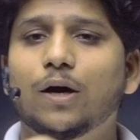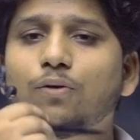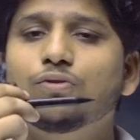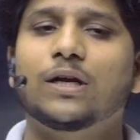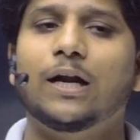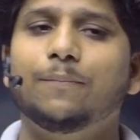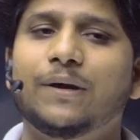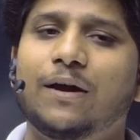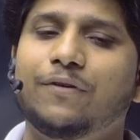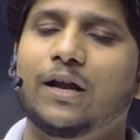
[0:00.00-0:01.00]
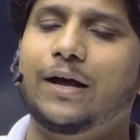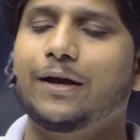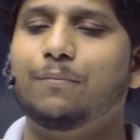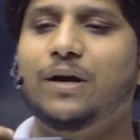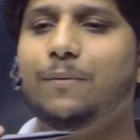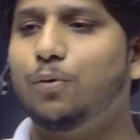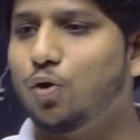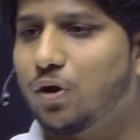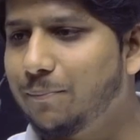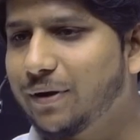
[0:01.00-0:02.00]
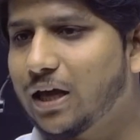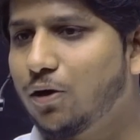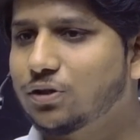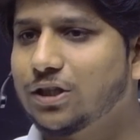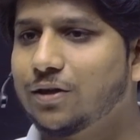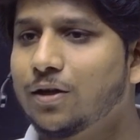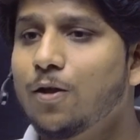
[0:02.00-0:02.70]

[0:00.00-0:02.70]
अनुष्ठान पे या फिर हर एक बड़े प्रोग्राम पे क्या होते थे